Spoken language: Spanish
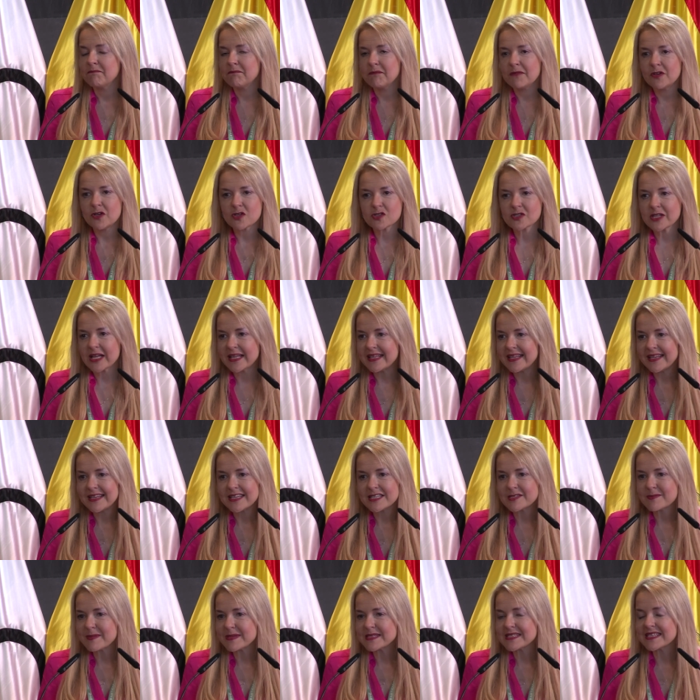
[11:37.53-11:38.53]
Los
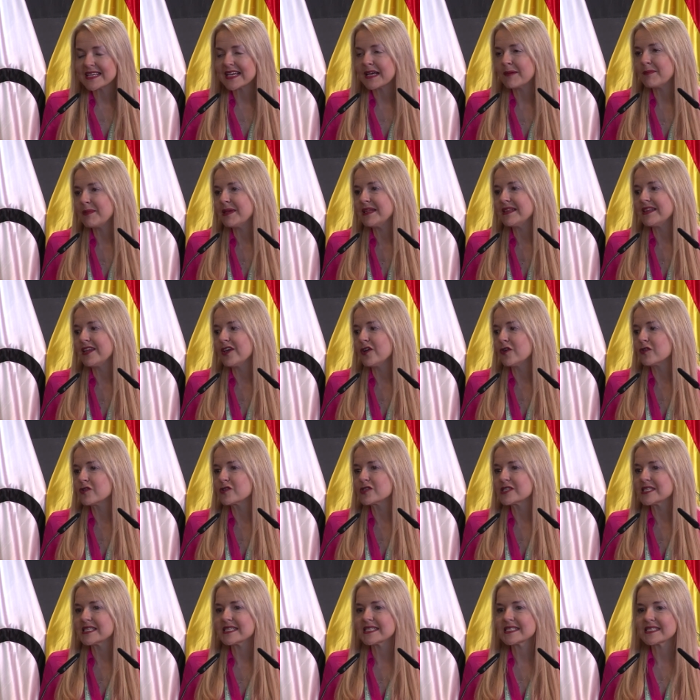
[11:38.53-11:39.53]
talleres básicamente
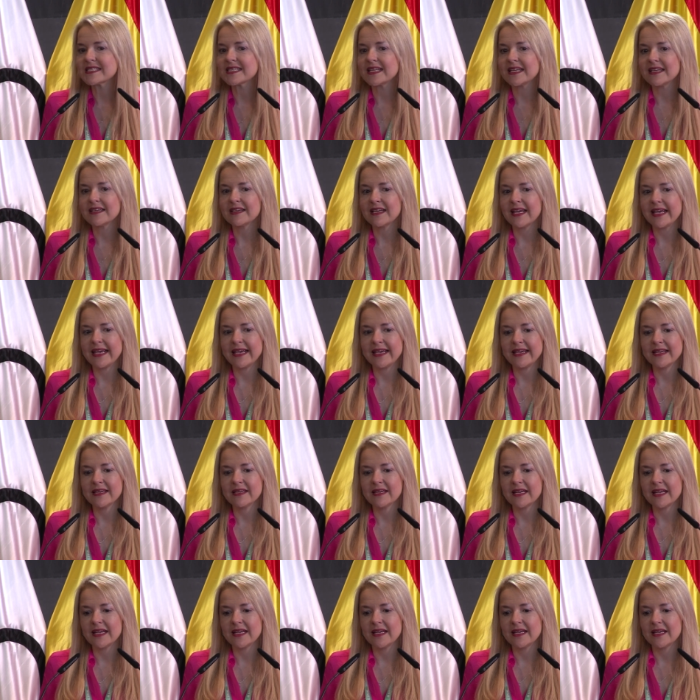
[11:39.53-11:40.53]
consisten
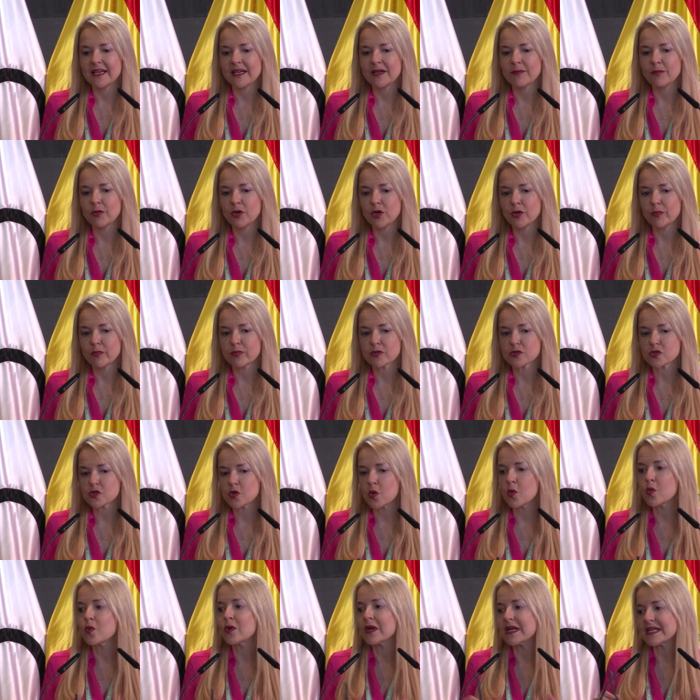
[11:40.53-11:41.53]
en eh, bueno, pues
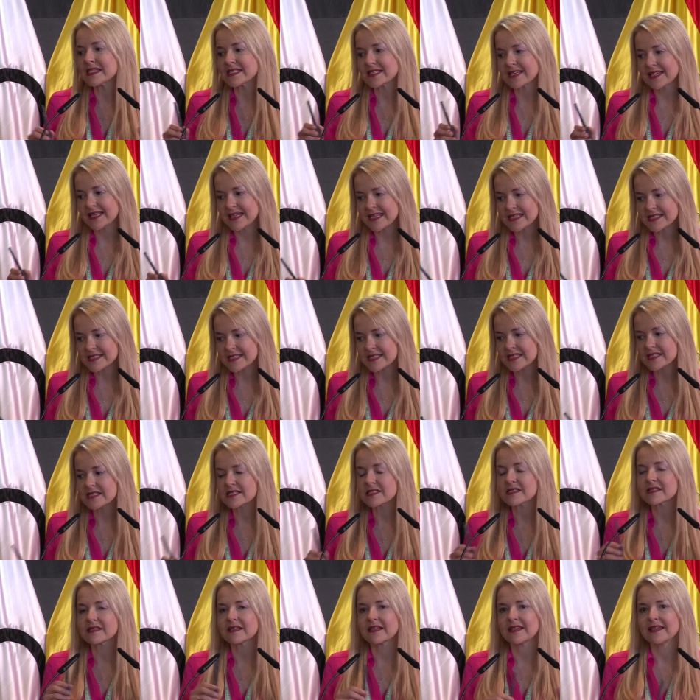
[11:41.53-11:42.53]
unas
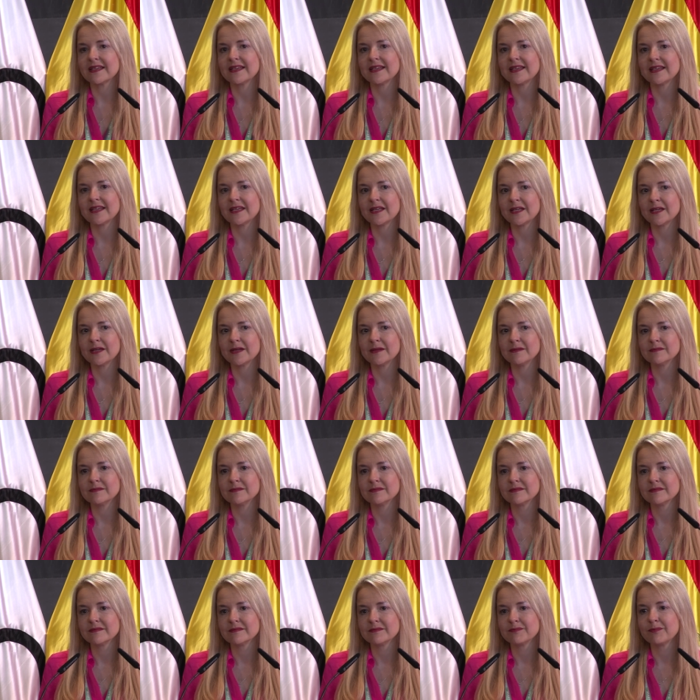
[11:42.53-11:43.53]
clases
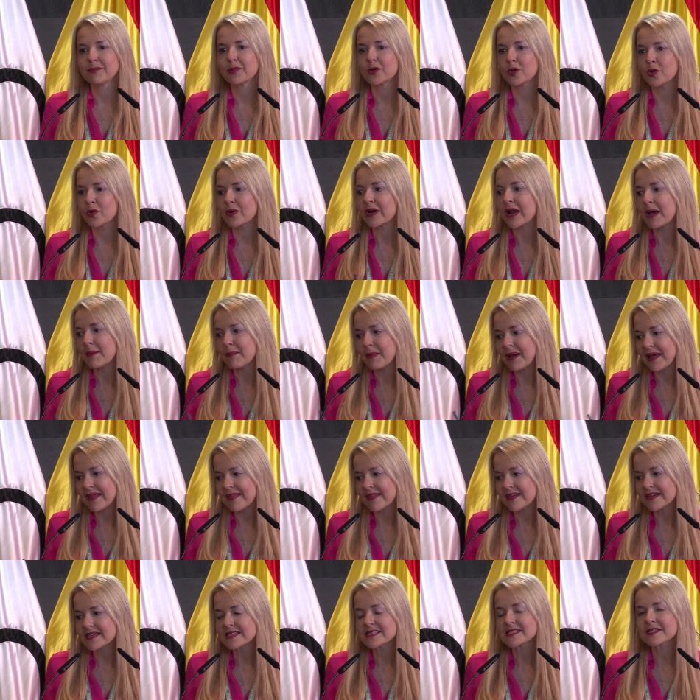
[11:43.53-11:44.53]
em,
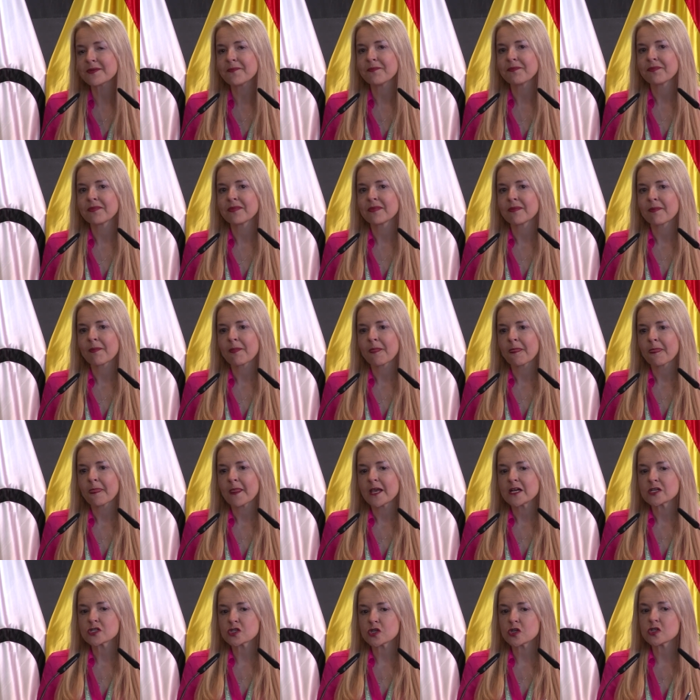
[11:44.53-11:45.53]
programadas,
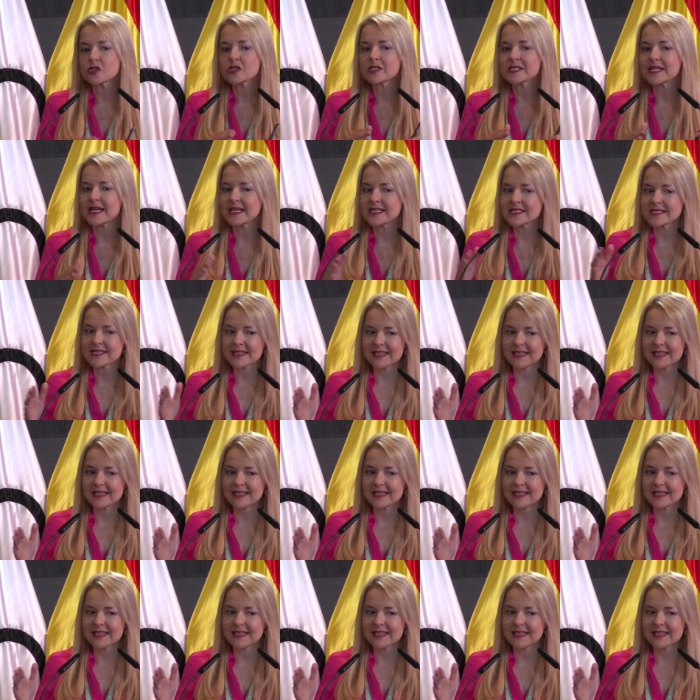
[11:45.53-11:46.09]
son seis